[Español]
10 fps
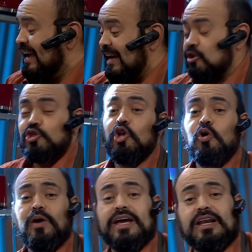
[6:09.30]
Estos son
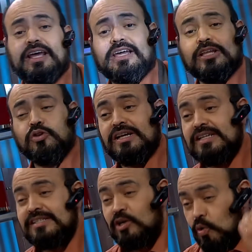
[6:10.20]
los bailes que tú le haces
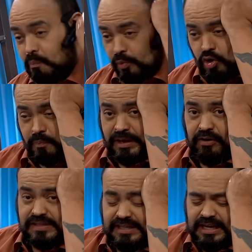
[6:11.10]
así con un puño pegado
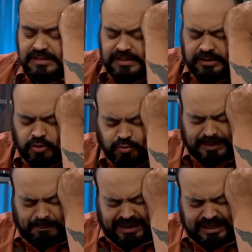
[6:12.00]
así a la 100 y tú te
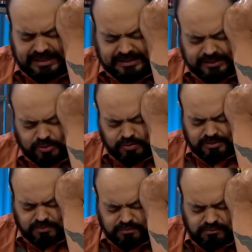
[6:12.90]
pegas así, tú,
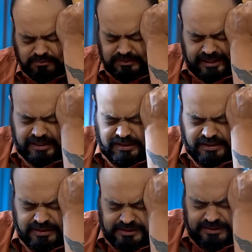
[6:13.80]
uh, ahí,
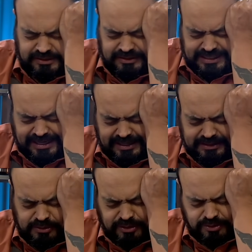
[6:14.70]
ahí,
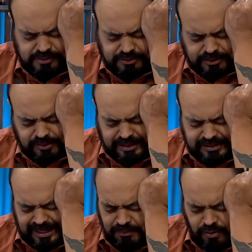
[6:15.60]
todo eso, todo eso,
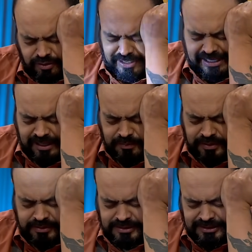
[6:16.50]
ahí, amor, quiéreme.